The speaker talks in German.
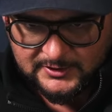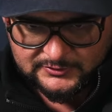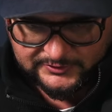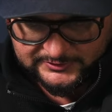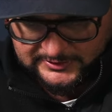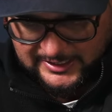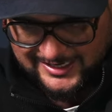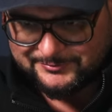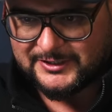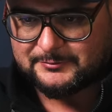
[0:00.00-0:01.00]
sollen ihre
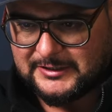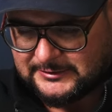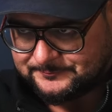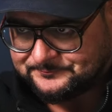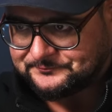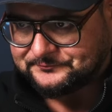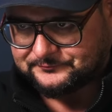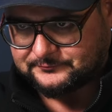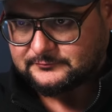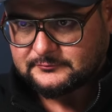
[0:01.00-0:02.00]
Arbeit machen.
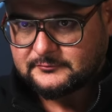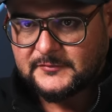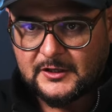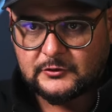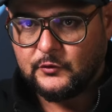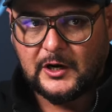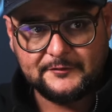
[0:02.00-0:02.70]
So,